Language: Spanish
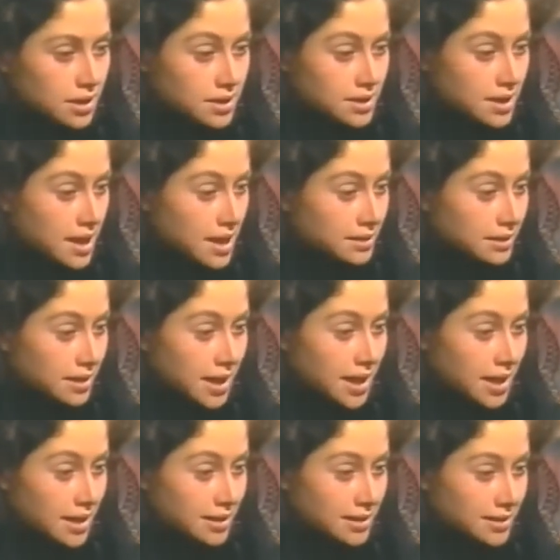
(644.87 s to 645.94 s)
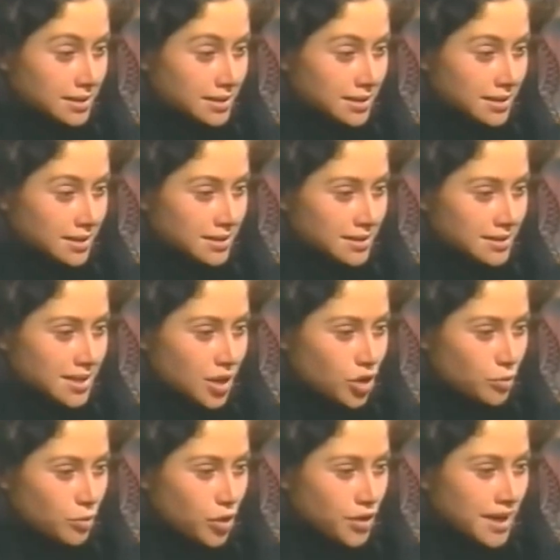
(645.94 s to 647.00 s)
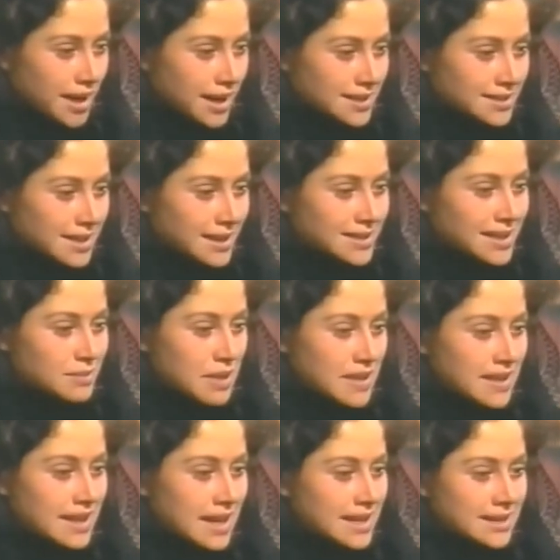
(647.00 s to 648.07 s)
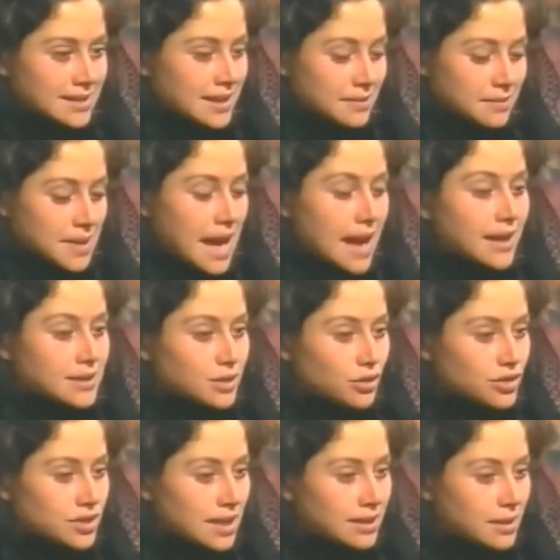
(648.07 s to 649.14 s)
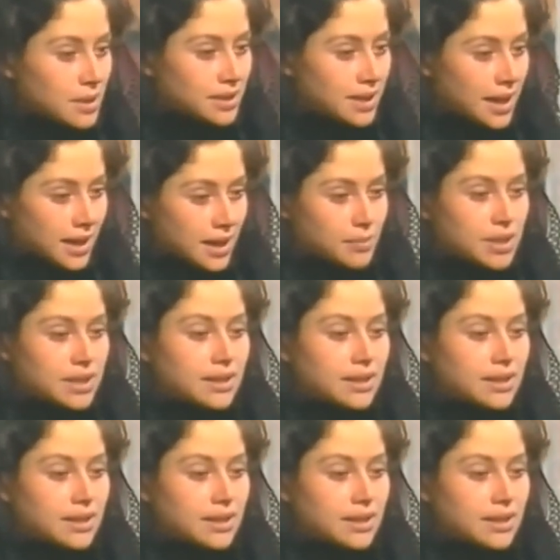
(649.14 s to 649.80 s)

Así que Andrea ya no podrá gastar sin medida ni hacer viajes constantemente a la